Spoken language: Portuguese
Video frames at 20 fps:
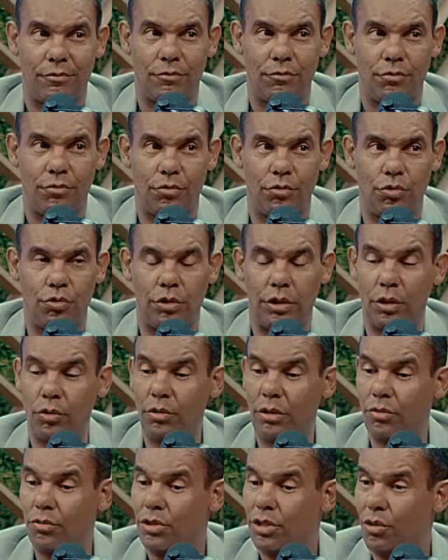O judeu
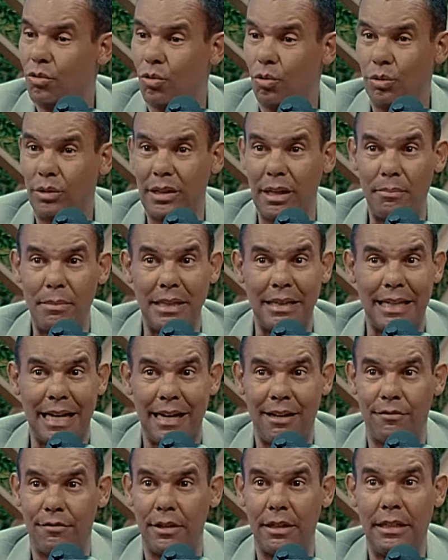não se contaminava